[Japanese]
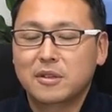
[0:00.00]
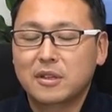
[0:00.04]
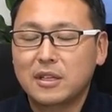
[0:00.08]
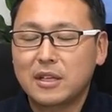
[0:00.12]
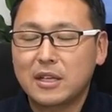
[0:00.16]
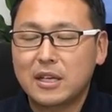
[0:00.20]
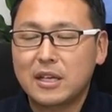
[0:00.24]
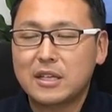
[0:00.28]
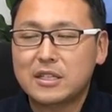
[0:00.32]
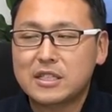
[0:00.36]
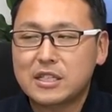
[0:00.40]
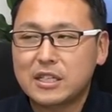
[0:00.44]

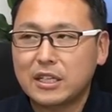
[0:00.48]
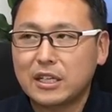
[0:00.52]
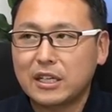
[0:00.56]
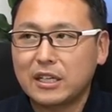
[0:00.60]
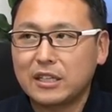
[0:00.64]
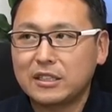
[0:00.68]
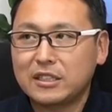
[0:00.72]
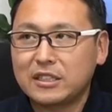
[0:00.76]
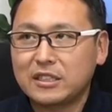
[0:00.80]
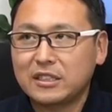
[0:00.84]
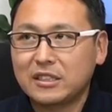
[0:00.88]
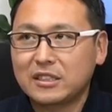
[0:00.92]
で
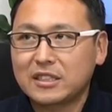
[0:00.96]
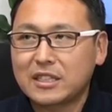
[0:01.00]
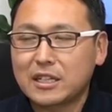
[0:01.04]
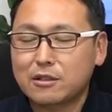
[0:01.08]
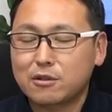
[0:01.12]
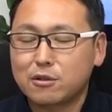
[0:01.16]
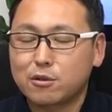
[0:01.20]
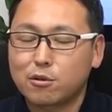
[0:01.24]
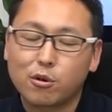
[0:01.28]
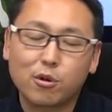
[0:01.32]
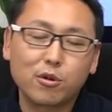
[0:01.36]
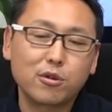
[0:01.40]
新
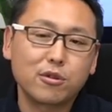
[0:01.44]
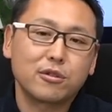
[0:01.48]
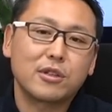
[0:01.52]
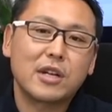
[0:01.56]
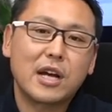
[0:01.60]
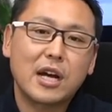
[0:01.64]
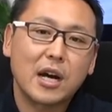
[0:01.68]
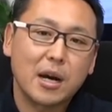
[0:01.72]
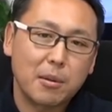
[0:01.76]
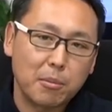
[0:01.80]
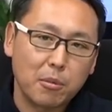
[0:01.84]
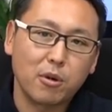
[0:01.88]
作のホイール
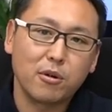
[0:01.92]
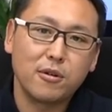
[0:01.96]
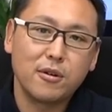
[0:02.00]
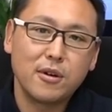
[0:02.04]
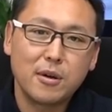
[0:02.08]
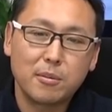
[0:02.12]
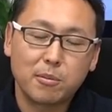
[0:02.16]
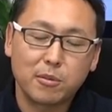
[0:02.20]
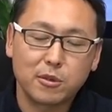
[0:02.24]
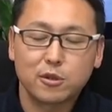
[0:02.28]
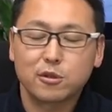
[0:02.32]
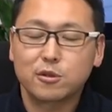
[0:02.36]
なんかも
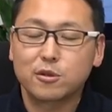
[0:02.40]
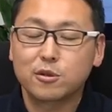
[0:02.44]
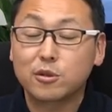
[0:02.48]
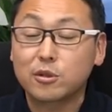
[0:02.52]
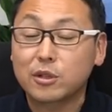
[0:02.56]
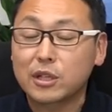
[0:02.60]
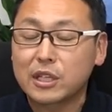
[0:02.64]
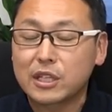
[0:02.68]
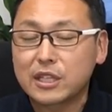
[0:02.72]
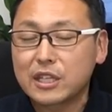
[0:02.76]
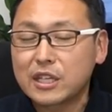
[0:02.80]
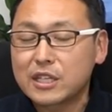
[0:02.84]
もうその
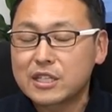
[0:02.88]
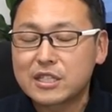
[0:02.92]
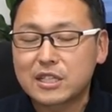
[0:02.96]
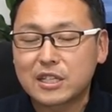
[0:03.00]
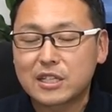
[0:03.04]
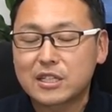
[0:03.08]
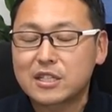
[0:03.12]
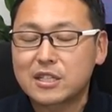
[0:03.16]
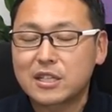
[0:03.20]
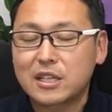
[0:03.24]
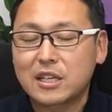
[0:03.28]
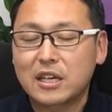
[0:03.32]
時に展示
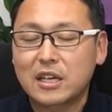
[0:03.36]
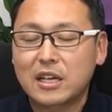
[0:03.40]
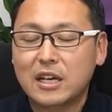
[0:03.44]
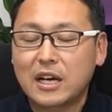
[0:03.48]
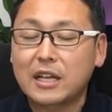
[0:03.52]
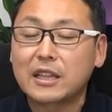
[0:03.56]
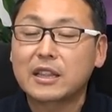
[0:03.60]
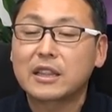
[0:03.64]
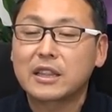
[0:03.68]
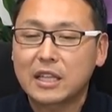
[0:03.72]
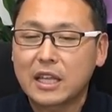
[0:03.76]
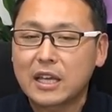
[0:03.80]
させて
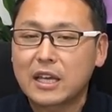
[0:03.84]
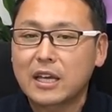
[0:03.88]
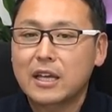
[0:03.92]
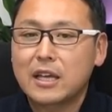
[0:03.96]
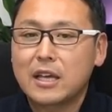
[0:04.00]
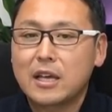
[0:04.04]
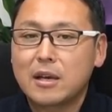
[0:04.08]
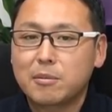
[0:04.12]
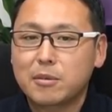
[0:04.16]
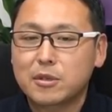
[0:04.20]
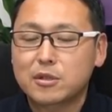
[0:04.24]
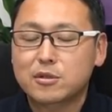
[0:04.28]
あって、
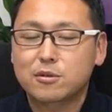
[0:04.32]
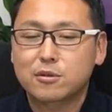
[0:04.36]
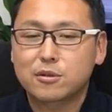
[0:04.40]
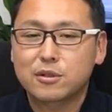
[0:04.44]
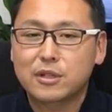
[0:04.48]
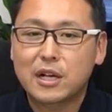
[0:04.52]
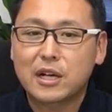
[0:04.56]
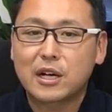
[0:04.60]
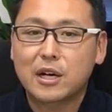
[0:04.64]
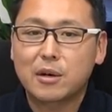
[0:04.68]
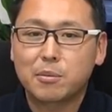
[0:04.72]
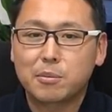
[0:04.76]
まあ、そ
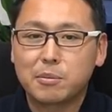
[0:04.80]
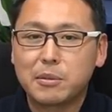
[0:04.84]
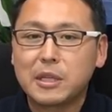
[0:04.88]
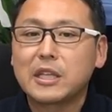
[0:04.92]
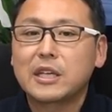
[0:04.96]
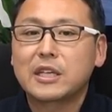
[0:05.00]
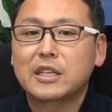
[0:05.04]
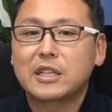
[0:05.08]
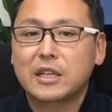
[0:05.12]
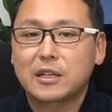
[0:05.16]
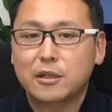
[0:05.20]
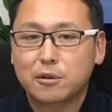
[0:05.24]
のなんかを見
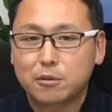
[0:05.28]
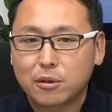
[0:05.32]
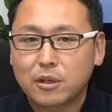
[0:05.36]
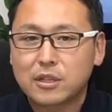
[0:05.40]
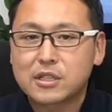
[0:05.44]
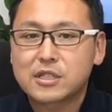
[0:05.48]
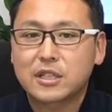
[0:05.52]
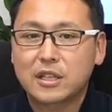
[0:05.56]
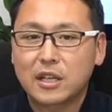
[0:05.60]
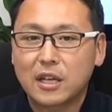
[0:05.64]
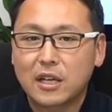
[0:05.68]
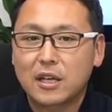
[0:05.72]
てきたりと
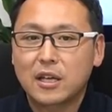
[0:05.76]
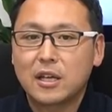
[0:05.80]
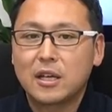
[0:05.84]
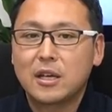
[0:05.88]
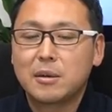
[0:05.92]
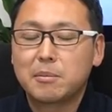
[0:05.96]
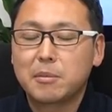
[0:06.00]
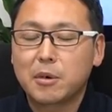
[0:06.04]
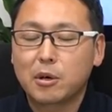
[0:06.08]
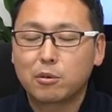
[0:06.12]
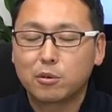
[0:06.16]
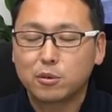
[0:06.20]
かして、
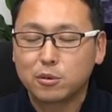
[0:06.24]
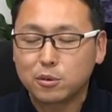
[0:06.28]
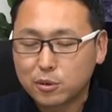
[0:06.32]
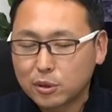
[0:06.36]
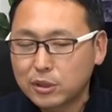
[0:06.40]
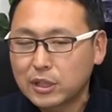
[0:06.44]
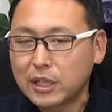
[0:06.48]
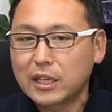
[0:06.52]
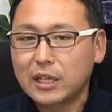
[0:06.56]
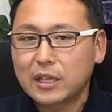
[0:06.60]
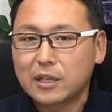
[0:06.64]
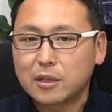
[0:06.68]
まあ、本
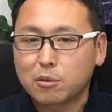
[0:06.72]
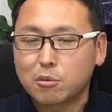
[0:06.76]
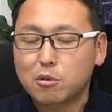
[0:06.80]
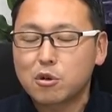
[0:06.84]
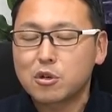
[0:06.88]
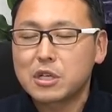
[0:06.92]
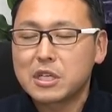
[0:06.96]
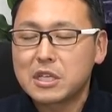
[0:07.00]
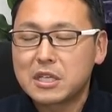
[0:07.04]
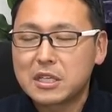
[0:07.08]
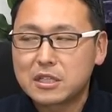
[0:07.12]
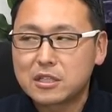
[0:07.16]
当に
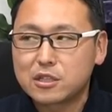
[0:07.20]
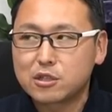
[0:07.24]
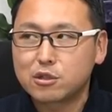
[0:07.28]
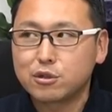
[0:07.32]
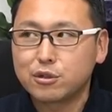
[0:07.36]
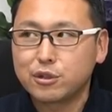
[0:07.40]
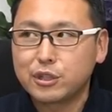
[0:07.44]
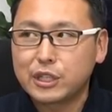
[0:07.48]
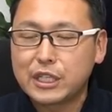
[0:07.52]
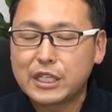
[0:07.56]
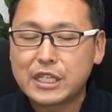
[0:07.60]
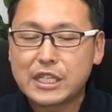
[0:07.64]
濃い
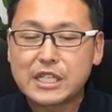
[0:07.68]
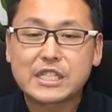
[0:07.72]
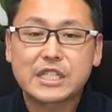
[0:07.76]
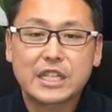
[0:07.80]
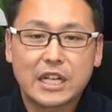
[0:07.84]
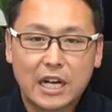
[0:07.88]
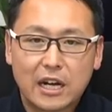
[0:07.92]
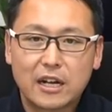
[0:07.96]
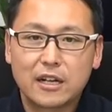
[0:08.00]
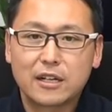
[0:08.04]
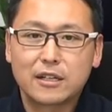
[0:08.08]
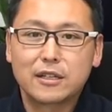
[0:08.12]
じゅうににち
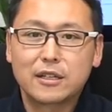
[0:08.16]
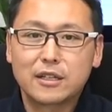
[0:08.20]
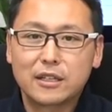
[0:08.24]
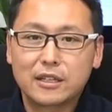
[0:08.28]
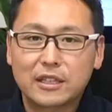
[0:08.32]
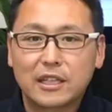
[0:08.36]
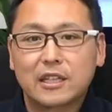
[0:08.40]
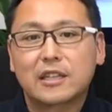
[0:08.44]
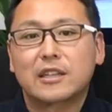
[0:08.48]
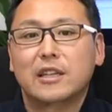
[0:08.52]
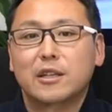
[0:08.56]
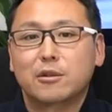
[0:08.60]
かん
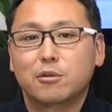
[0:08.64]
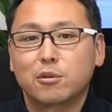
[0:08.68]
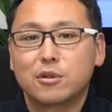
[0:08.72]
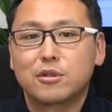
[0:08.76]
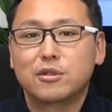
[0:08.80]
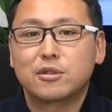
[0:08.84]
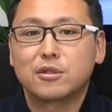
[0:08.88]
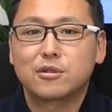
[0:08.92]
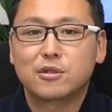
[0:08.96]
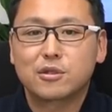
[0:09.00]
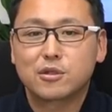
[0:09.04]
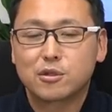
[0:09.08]
だった
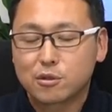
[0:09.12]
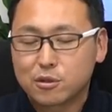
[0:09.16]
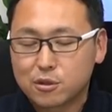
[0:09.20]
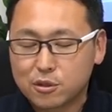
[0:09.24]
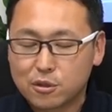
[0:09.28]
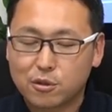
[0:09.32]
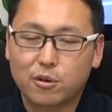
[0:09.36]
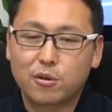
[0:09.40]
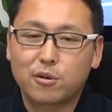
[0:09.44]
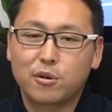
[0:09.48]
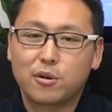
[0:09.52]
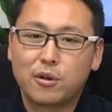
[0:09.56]
ドイツ出
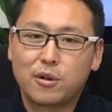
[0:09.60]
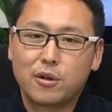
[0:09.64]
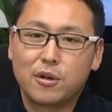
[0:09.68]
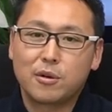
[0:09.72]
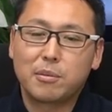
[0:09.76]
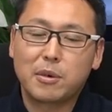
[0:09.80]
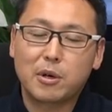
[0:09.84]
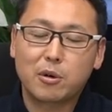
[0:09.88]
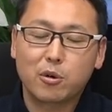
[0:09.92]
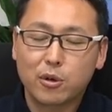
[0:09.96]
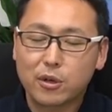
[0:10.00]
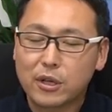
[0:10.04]
張、
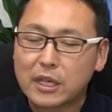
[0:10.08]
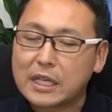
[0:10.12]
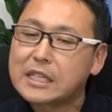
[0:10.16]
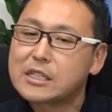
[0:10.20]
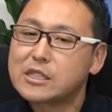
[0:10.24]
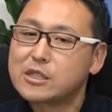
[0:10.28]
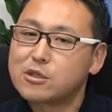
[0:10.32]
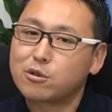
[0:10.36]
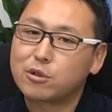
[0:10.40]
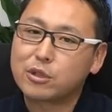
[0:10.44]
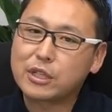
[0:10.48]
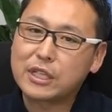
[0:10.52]
まあ、これ
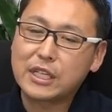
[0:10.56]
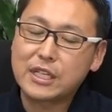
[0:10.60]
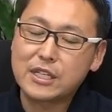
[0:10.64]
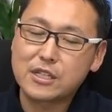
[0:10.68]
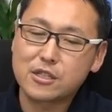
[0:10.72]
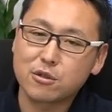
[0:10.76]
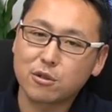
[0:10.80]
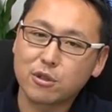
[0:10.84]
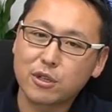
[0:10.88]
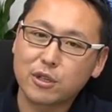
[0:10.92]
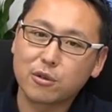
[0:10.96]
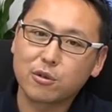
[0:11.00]
非常に
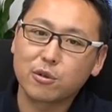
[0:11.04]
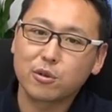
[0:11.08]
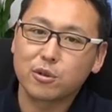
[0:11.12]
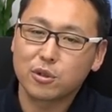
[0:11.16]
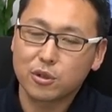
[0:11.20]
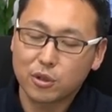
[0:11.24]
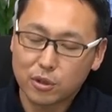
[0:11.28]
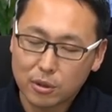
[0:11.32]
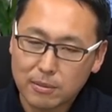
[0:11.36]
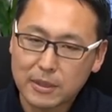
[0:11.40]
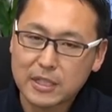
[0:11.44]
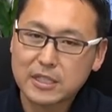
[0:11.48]
印象に残っ
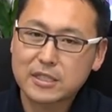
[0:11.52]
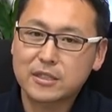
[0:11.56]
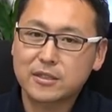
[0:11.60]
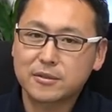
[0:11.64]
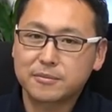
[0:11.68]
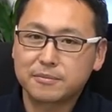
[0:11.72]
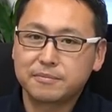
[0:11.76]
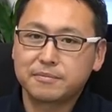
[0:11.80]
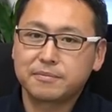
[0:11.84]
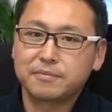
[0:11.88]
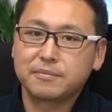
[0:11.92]
ております。